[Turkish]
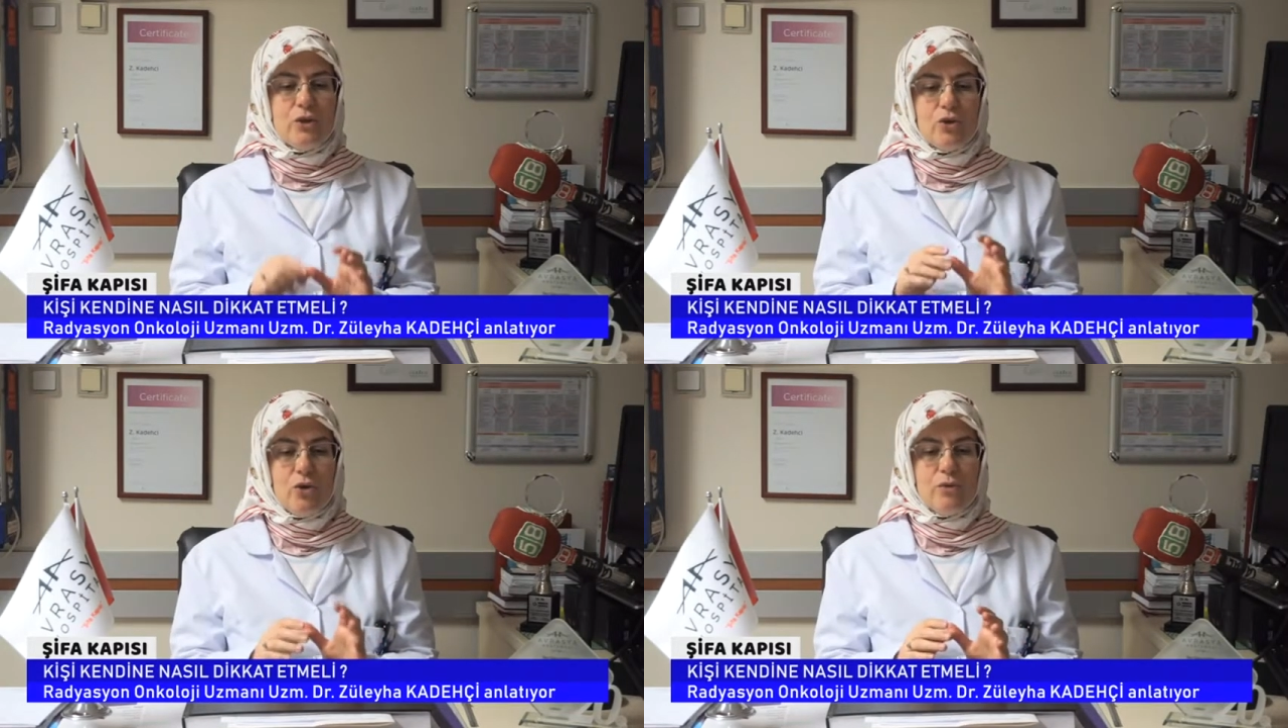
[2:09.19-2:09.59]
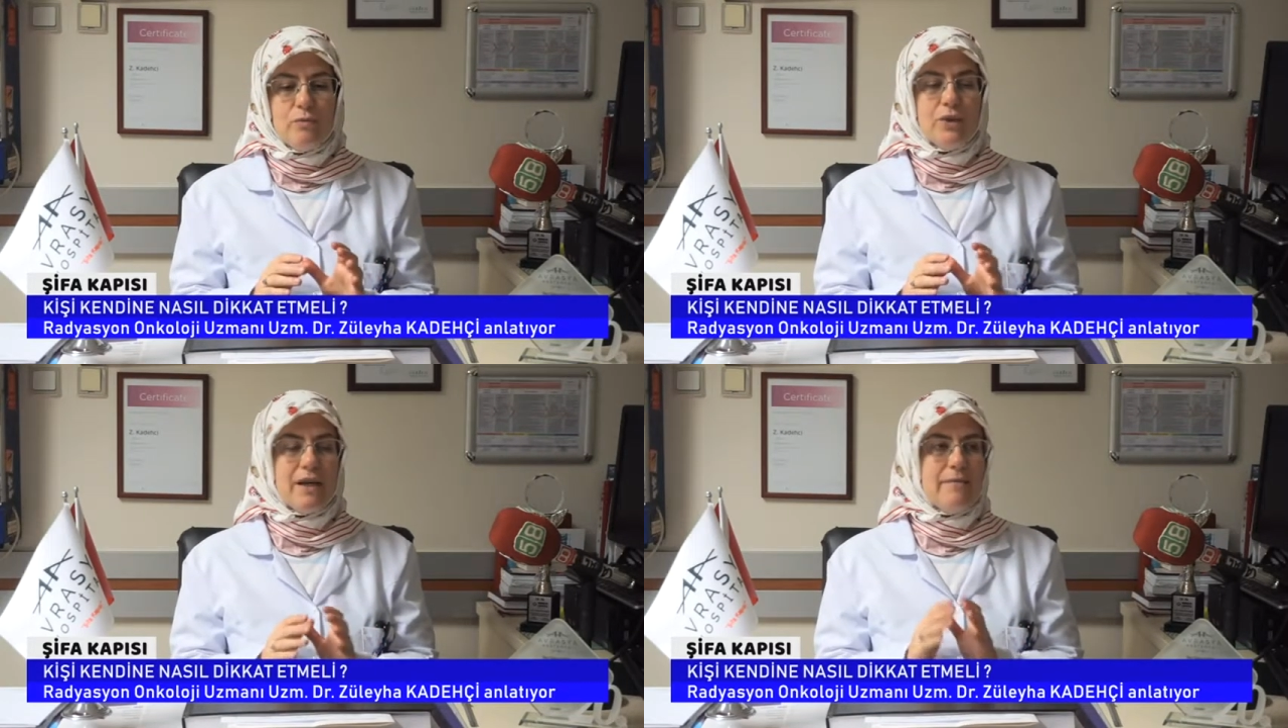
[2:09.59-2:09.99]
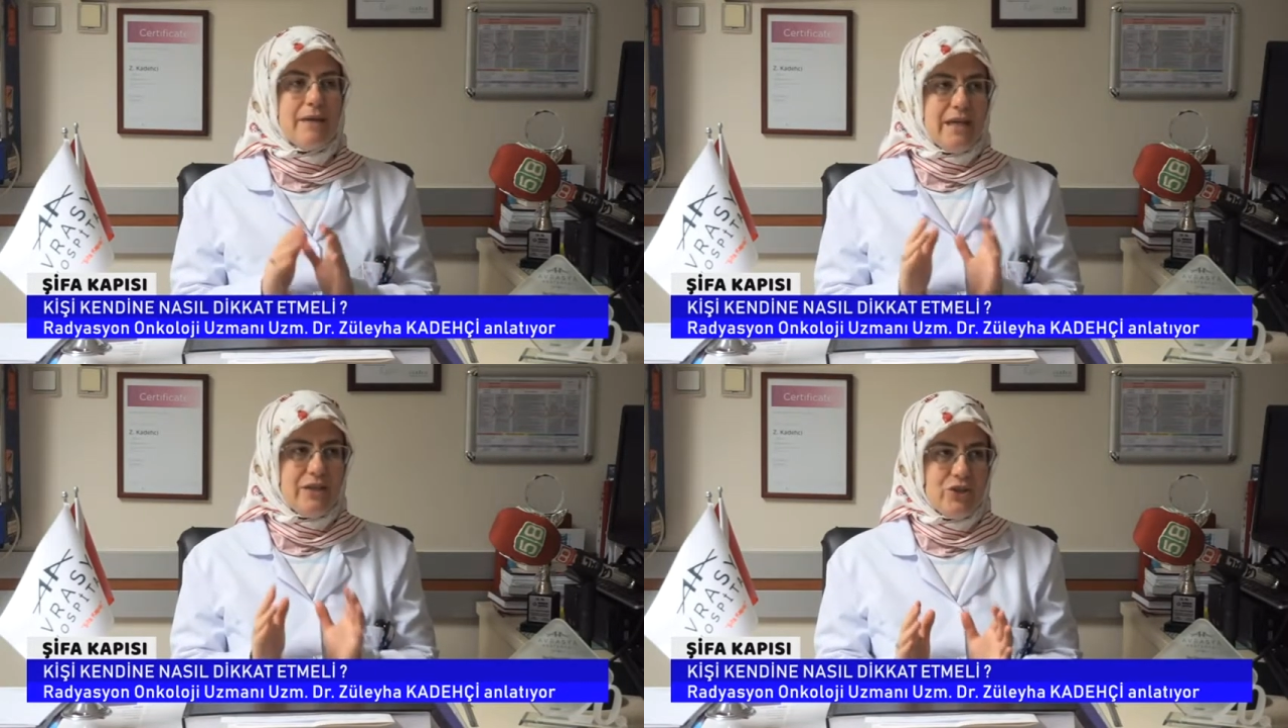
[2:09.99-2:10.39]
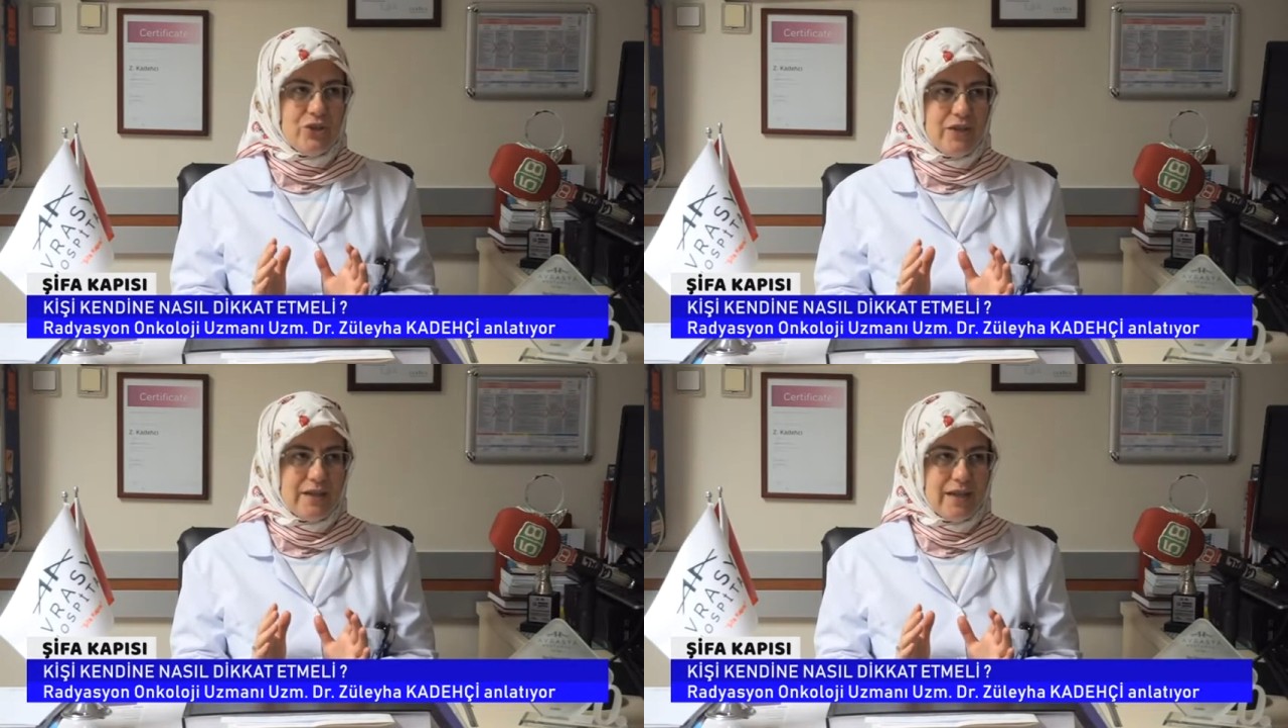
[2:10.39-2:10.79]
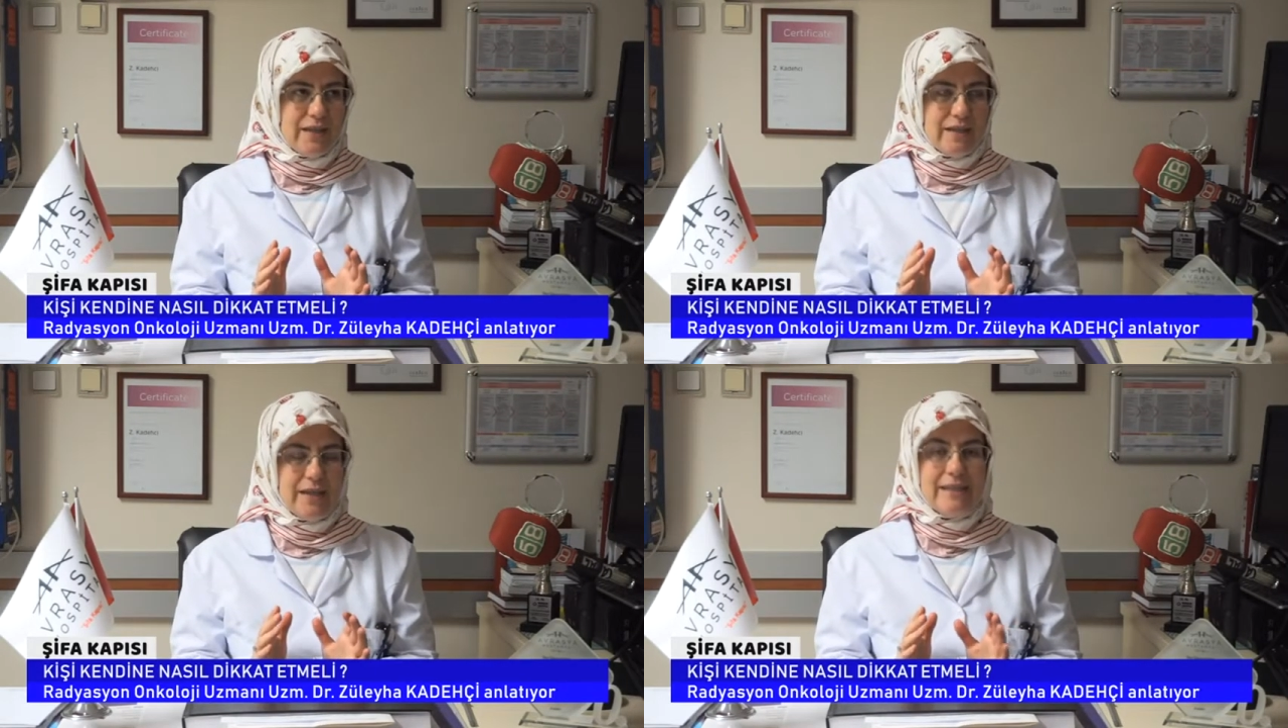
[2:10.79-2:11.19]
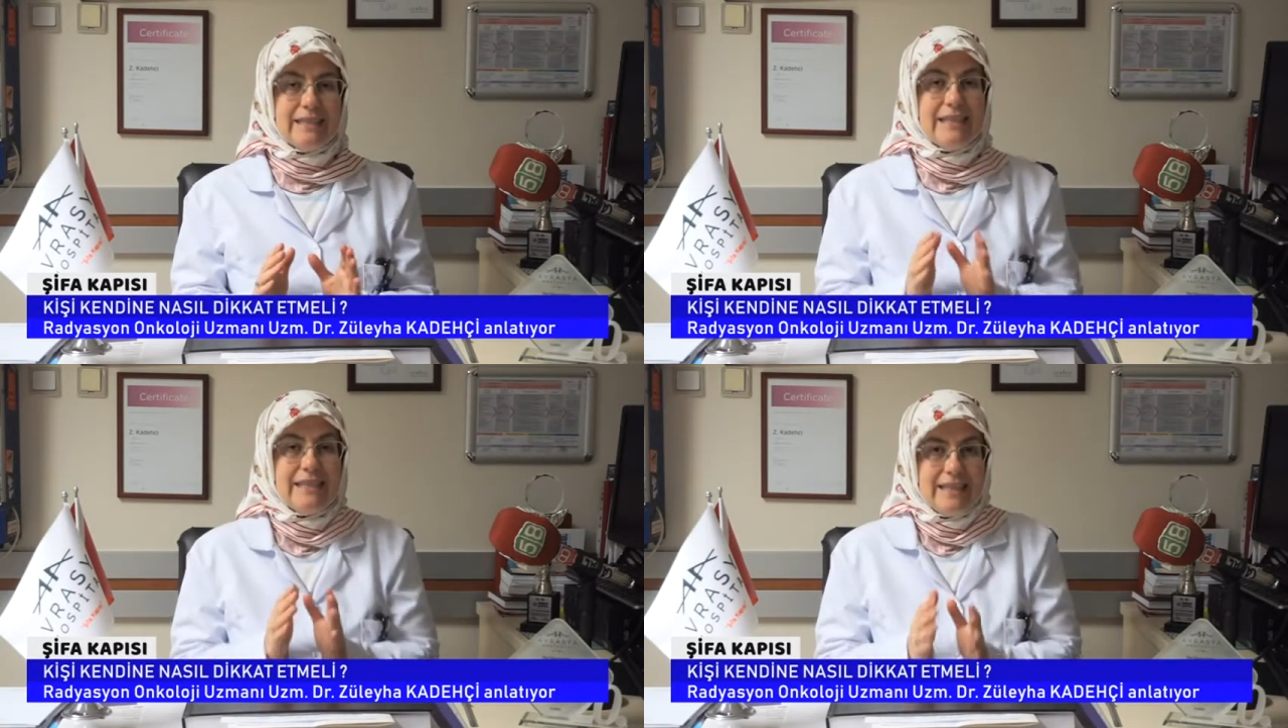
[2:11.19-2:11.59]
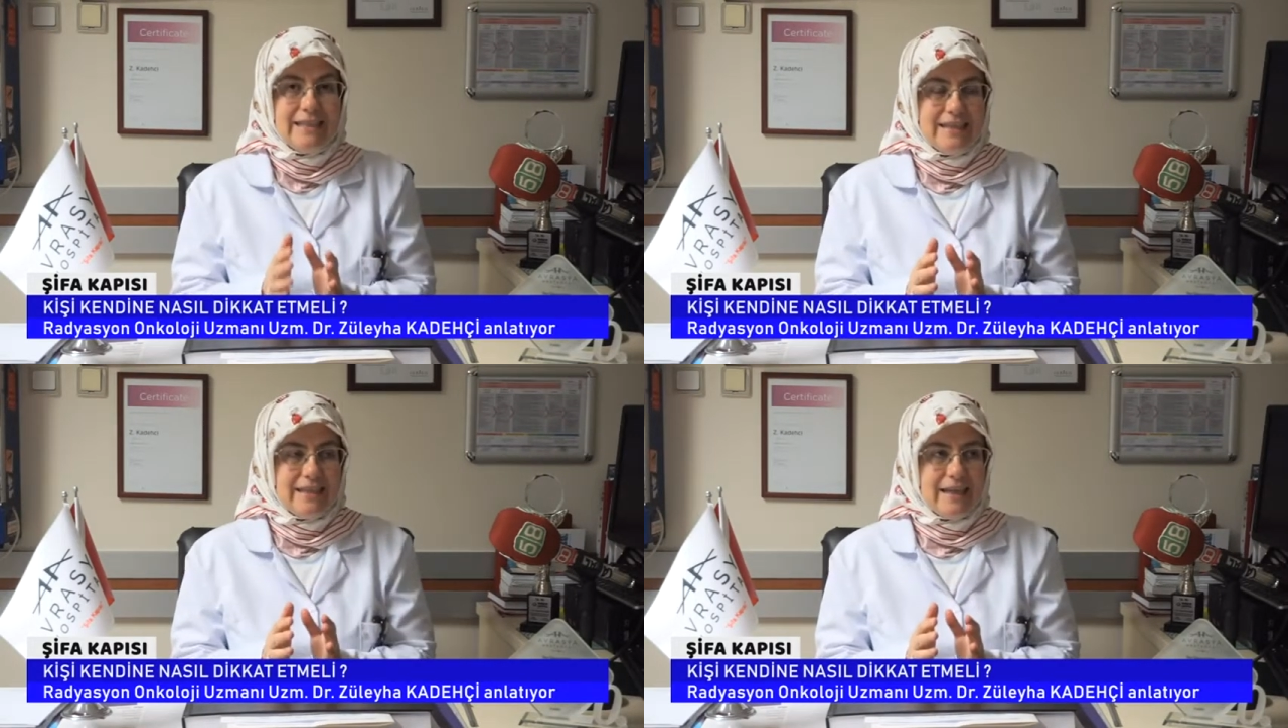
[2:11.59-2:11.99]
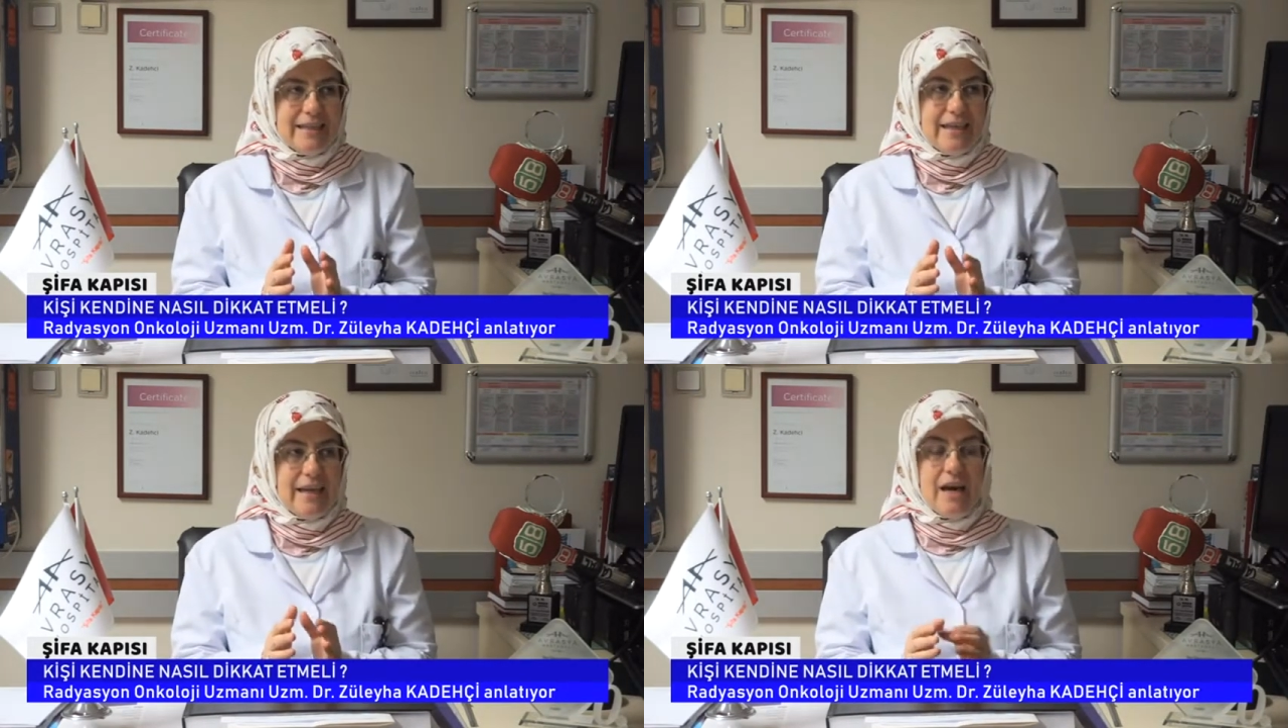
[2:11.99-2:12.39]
çok mükemmeliyetçidirler, dakiktirler.